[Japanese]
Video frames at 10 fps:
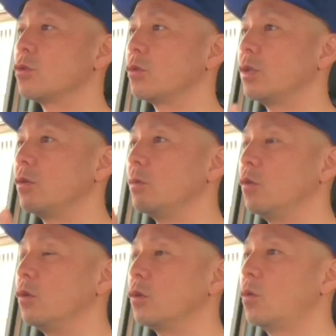状態より
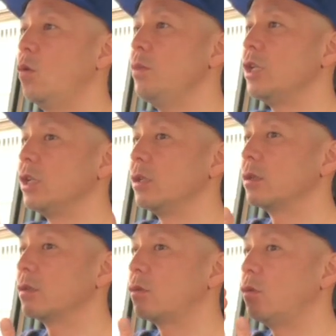もごミリ
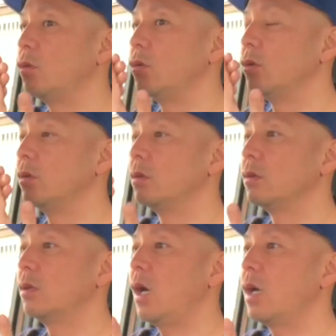こう
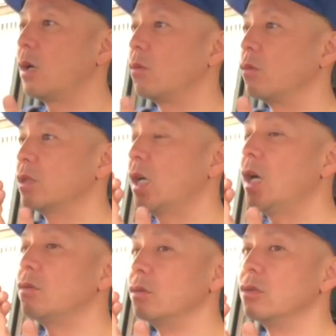刃がこう下
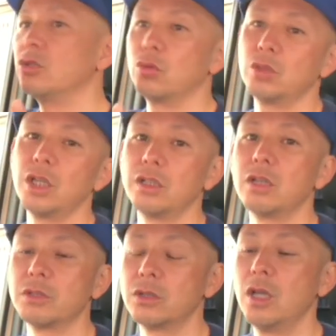がる状態にな
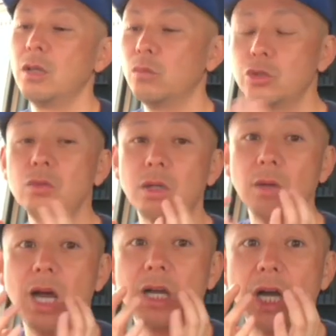ります。もちろんあ
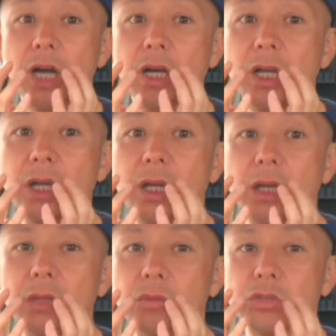の刃が
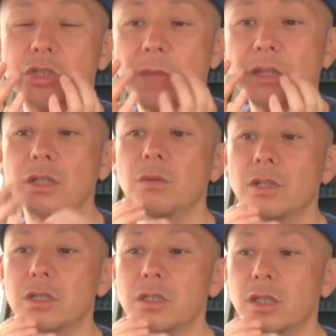あの詰まってたわ
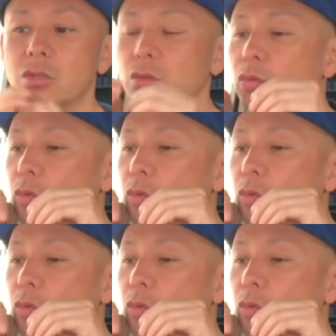けですから、ちょっ